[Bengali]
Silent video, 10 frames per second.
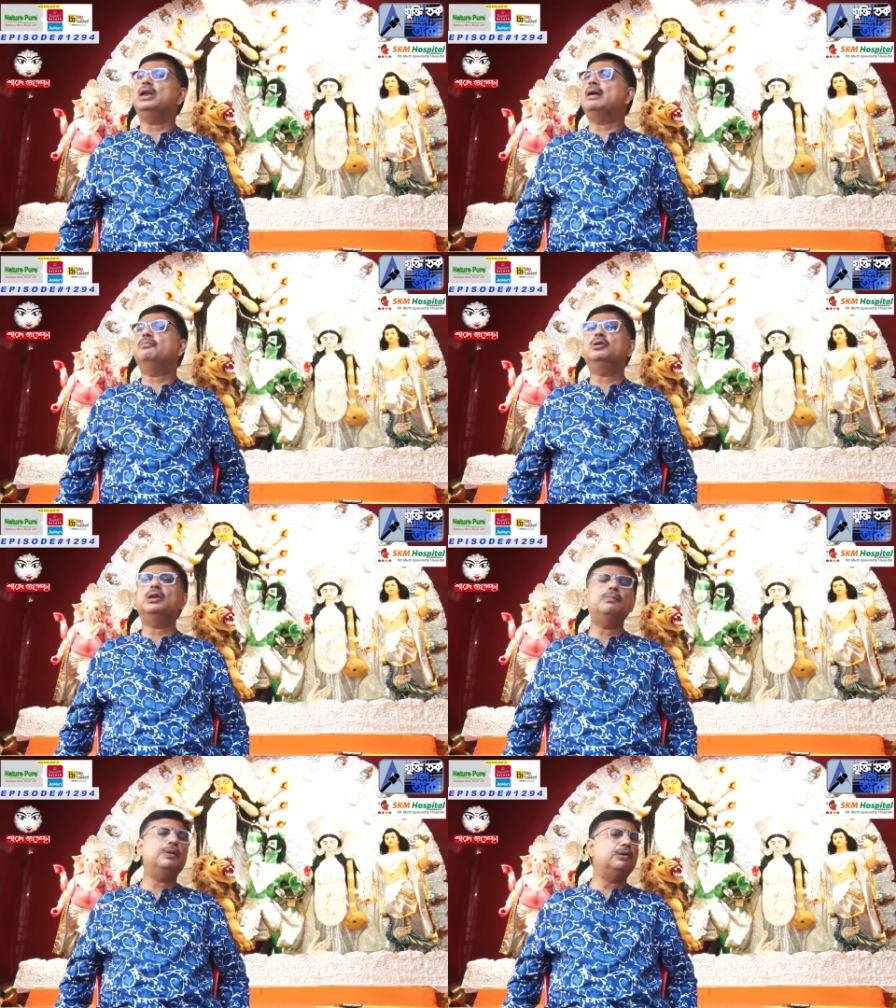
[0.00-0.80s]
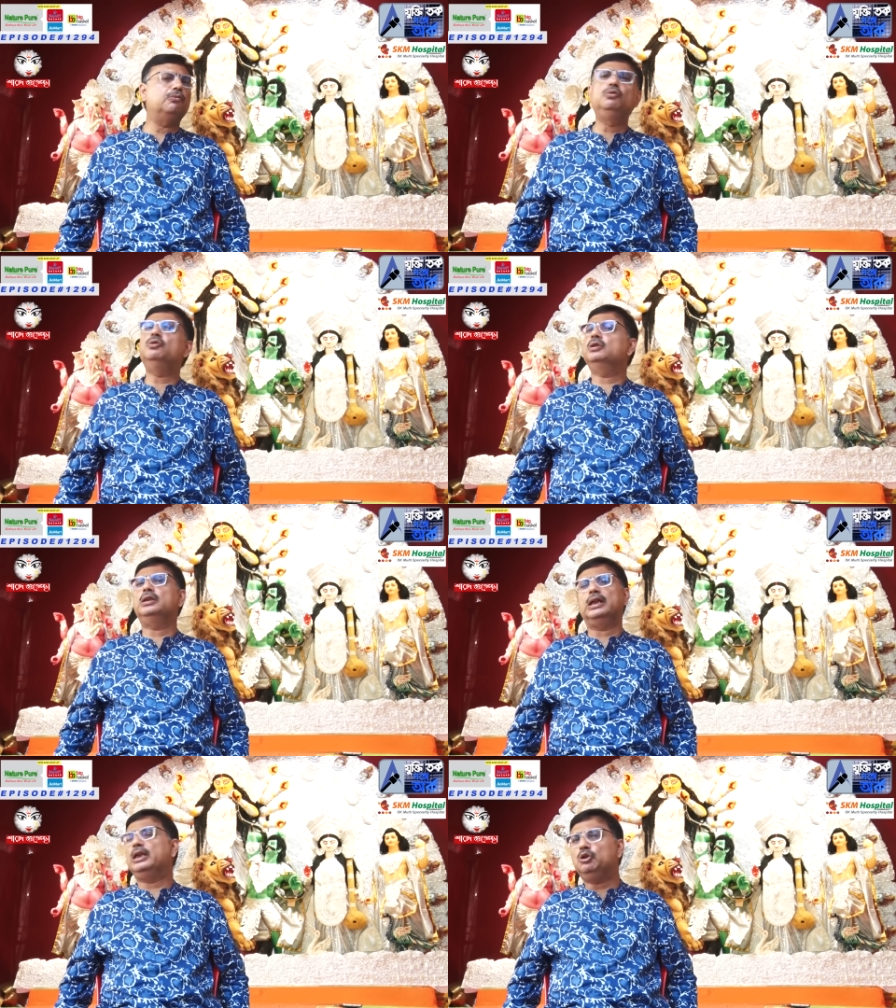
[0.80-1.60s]
ডায়মন্ড হারবারের
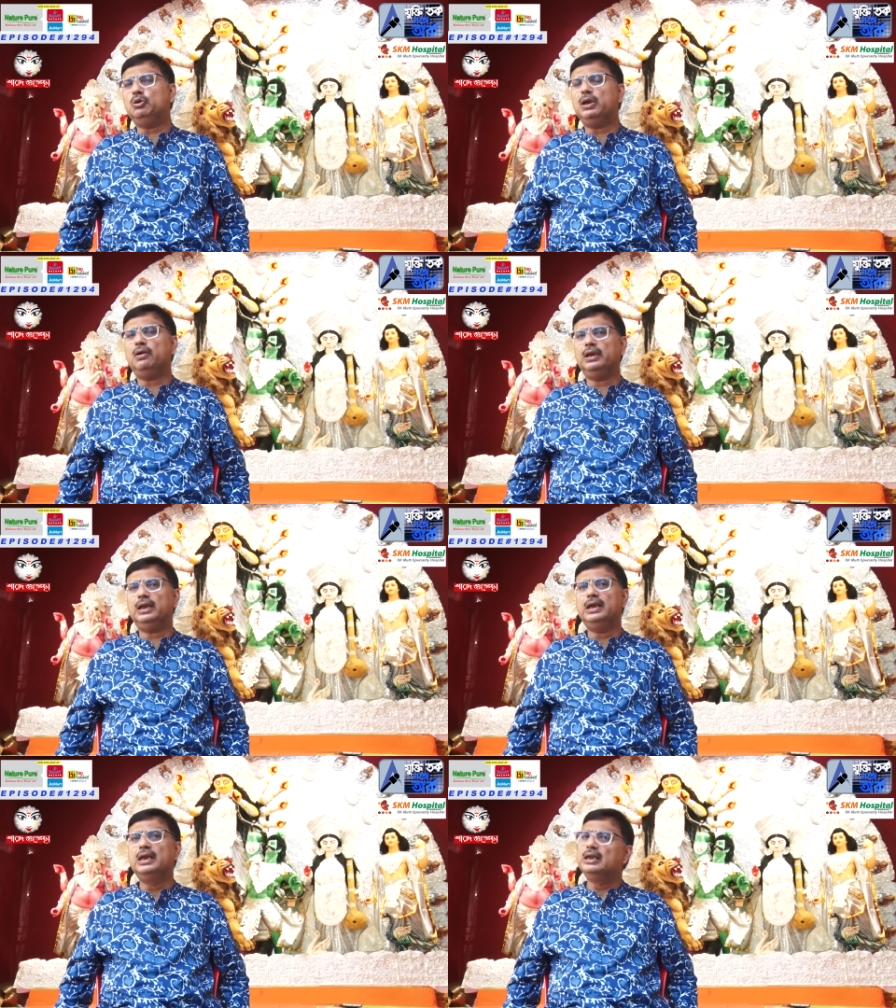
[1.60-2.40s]
উন্নতিতে কিছুই হয়নি